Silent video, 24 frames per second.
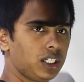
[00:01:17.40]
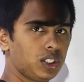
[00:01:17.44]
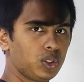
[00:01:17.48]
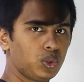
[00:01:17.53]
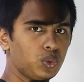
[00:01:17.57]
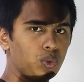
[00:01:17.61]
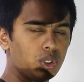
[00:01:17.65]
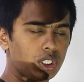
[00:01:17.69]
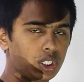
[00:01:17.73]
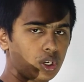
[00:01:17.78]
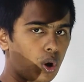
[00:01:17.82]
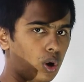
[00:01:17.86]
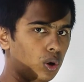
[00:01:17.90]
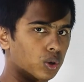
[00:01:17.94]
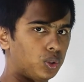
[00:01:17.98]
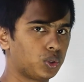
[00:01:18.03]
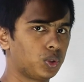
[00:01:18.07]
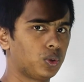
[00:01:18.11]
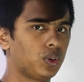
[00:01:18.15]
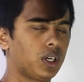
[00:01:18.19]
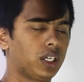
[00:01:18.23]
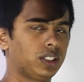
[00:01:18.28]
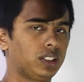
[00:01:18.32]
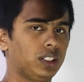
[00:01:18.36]
যে দুইটা
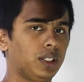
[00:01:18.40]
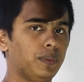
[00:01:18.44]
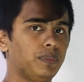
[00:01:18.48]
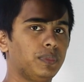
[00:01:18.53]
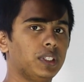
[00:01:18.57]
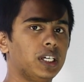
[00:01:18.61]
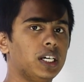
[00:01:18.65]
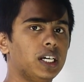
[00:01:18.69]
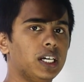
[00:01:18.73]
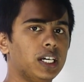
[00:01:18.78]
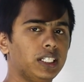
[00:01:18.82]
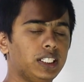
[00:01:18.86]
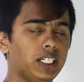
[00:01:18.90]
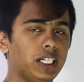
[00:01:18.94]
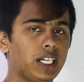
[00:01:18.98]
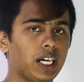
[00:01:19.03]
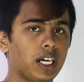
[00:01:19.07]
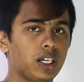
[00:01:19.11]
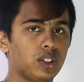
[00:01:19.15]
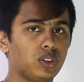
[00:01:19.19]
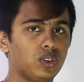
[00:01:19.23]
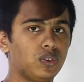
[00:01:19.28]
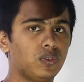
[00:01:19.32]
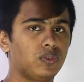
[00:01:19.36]
অংশ আছে সেটা
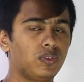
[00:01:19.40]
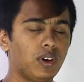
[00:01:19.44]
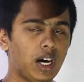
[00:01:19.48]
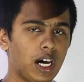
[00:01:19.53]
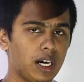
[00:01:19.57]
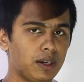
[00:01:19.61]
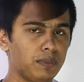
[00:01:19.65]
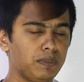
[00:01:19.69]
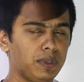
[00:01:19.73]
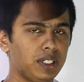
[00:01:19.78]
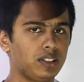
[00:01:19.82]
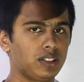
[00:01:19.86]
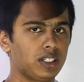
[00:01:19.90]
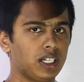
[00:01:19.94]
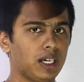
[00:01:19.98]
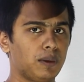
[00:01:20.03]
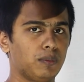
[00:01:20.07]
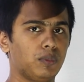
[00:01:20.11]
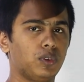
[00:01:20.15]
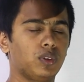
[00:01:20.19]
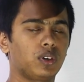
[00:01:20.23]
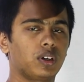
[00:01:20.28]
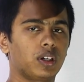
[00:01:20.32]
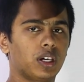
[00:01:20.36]
কিন্তু ভার্মিস
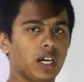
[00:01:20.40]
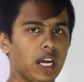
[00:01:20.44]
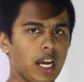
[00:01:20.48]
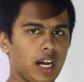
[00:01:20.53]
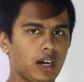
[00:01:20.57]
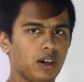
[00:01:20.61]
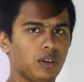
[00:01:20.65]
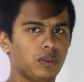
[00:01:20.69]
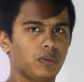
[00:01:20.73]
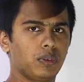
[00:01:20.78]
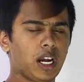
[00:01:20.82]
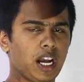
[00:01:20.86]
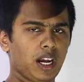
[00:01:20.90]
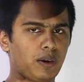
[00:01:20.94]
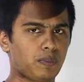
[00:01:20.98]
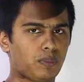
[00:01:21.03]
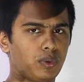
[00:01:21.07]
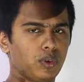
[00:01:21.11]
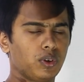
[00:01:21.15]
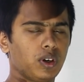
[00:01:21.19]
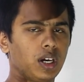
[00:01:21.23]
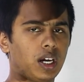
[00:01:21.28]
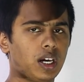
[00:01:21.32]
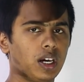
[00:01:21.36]
নামক এক এক
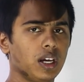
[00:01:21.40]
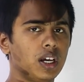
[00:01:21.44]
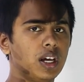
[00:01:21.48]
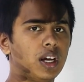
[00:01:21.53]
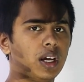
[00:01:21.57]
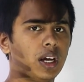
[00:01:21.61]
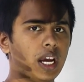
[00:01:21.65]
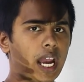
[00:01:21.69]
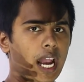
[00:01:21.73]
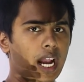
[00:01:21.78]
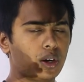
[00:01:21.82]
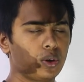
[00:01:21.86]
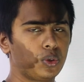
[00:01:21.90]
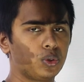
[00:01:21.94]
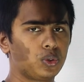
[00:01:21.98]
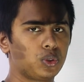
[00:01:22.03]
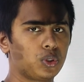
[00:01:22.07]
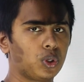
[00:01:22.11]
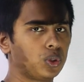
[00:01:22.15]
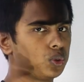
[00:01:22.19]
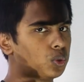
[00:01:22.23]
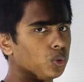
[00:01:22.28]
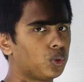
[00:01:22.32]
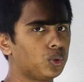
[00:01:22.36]
প্রকার
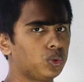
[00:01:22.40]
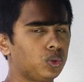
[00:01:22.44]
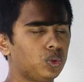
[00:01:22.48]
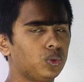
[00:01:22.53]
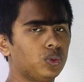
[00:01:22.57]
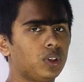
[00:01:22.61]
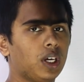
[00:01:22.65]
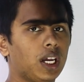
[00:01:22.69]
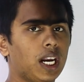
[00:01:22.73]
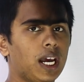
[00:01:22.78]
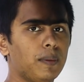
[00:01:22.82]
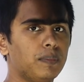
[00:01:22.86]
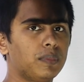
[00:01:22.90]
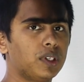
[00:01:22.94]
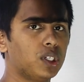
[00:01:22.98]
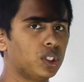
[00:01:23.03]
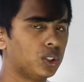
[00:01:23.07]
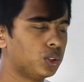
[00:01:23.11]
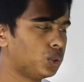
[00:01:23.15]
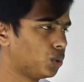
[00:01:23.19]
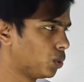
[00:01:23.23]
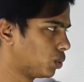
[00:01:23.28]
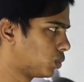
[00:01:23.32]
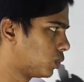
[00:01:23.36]
একগুচ্ছ তন্তু দ্বারা
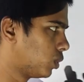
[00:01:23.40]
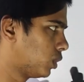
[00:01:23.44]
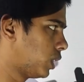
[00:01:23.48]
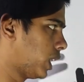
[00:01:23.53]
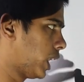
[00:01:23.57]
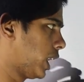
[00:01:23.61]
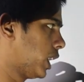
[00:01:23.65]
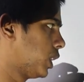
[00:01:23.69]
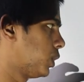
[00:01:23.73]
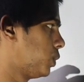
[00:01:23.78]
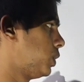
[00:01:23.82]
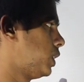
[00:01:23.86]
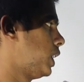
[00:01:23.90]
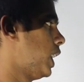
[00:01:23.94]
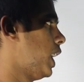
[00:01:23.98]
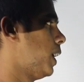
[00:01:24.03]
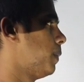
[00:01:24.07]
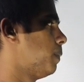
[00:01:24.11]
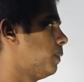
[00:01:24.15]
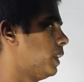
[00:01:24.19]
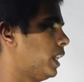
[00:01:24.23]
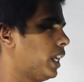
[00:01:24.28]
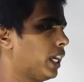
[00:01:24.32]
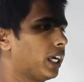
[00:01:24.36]
যুক্ত থাকে দুইটা
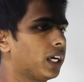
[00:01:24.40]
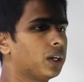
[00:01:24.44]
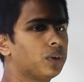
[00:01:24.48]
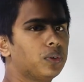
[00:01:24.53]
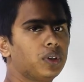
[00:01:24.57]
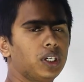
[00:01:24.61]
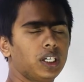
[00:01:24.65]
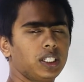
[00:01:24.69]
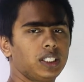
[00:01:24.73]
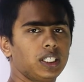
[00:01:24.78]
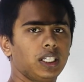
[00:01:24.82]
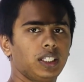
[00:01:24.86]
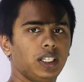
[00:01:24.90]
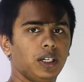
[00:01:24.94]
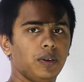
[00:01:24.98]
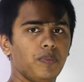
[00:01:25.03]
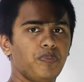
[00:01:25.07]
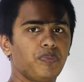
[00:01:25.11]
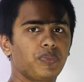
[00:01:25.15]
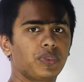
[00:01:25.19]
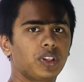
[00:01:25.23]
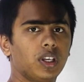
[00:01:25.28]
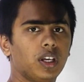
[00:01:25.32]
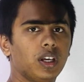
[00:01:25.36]
একে অন্যের সাথে
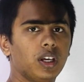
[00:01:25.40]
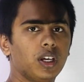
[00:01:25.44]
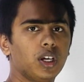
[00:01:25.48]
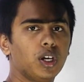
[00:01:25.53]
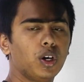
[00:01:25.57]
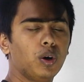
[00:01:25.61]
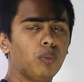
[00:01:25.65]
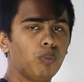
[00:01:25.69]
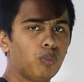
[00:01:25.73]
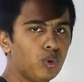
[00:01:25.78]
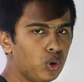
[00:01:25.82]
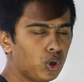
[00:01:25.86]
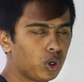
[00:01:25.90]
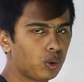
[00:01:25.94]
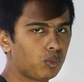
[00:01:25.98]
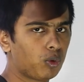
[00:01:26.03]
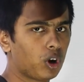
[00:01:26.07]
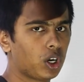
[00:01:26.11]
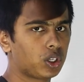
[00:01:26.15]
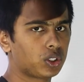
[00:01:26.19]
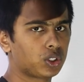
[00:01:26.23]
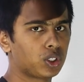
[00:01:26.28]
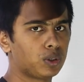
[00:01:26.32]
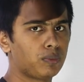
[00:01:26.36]

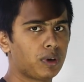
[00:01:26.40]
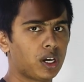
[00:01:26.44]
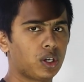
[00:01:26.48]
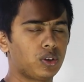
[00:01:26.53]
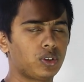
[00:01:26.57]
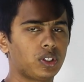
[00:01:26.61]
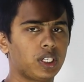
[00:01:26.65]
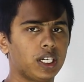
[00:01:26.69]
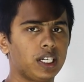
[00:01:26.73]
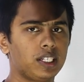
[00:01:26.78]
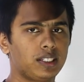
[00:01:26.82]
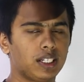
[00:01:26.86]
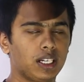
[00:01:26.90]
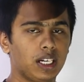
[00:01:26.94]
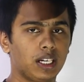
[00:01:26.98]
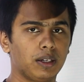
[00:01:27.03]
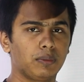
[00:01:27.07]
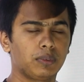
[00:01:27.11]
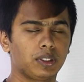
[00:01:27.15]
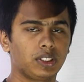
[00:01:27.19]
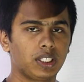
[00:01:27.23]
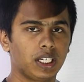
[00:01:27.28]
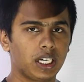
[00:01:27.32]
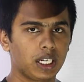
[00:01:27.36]
পূর্ণবয়স্ক মানুষের
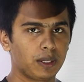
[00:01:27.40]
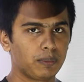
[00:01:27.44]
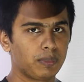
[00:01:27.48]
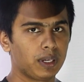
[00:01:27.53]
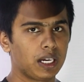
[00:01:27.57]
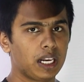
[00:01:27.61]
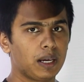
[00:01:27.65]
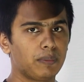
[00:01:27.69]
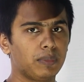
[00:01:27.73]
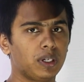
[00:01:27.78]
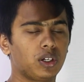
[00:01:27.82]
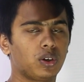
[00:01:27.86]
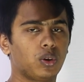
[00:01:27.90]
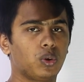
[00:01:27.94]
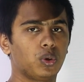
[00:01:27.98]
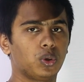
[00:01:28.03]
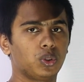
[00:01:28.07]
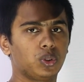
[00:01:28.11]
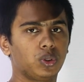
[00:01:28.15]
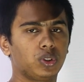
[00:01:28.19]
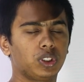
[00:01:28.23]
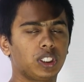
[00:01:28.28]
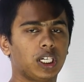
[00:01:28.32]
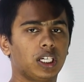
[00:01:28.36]
সেরেবেলামের
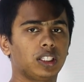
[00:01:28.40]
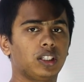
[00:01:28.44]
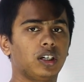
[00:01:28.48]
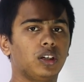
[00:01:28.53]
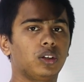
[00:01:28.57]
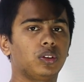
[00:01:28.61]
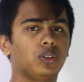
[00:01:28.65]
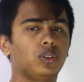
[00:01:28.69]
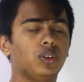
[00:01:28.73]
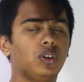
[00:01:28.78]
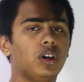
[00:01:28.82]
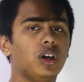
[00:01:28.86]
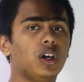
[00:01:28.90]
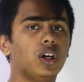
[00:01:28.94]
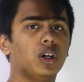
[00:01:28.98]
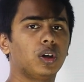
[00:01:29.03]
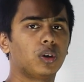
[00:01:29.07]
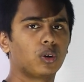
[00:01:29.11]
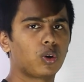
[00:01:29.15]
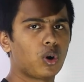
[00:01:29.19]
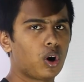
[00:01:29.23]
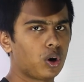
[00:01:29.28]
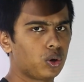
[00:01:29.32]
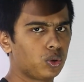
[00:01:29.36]
ওজন সাধারণত
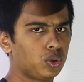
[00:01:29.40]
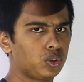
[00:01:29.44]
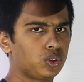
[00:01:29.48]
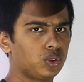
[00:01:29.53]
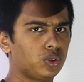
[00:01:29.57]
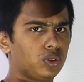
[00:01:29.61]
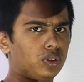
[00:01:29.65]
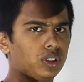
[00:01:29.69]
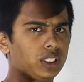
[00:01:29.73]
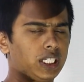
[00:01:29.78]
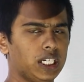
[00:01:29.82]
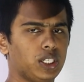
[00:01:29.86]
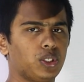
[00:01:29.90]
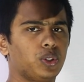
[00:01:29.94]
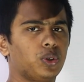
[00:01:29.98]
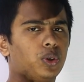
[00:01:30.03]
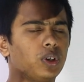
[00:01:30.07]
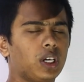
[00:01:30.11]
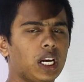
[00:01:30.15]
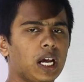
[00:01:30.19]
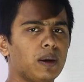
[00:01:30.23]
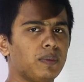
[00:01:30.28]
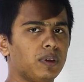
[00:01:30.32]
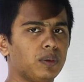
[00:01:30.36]
গড় ওজন দেড়শো
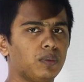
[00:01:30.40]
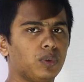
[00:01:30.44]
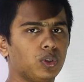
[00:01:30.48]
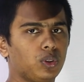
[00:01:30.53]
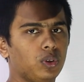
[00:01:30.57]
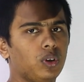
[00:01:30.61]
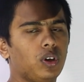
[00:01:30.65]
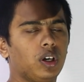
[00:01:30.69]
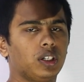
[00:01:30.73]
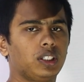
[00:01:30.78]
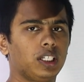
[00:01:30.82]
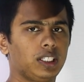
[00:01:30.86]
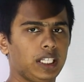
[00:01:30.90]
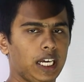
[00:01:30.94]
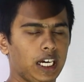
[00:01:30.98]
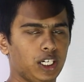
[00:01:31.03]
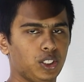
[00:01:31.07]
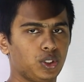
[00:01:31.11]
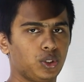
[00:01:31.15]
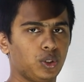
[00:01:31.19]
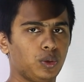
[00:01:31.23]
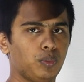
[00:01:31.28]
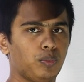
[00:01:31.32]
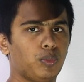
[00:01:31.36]
গ্রামের মতো অর্থাৎ
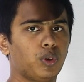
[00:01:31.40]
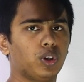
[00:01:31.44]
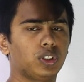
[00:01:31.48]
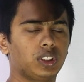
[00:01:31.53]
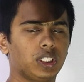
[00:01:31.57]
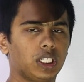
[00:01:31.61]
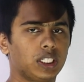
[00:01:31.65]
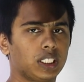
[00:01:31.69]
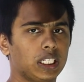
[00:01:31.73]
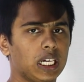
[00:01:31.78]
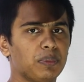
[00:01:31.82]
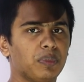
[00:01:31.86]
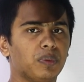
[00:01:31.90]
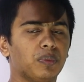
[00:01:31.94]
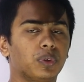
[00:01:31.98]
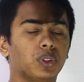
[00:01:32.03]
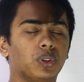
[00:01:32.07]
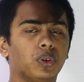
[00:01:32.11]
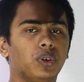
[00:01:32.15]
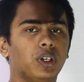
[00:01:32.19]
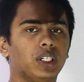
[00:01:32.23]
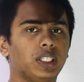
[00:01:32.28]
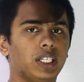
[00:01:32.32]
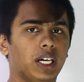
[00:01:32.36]
একশো পঞ্চাশ গ্রামের
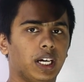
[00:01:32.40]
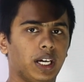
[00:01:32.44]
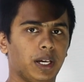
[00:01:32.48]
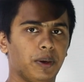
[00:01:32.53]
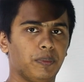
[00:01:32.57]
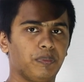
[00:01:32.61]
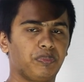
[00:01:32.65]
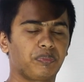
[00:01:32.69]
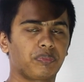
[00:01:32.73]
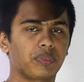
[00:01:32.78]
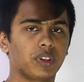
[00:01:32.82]
মতো হয়ে থাকে